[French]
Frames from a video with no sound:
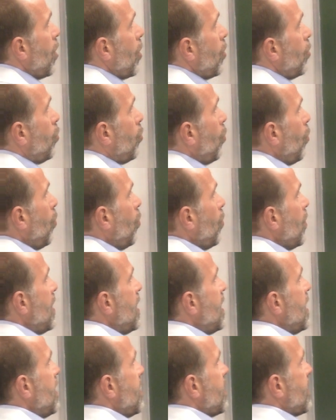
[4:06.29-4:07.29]
dont
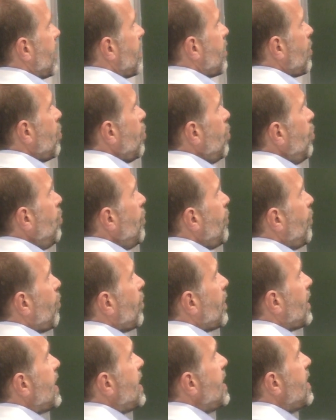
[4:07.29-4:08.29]
les axones vont
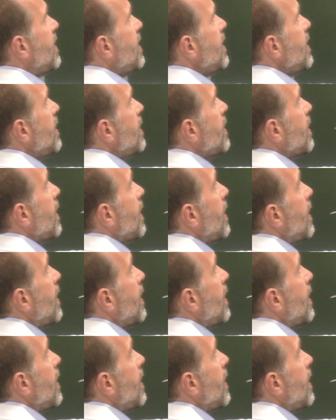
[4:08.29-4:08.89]
quitter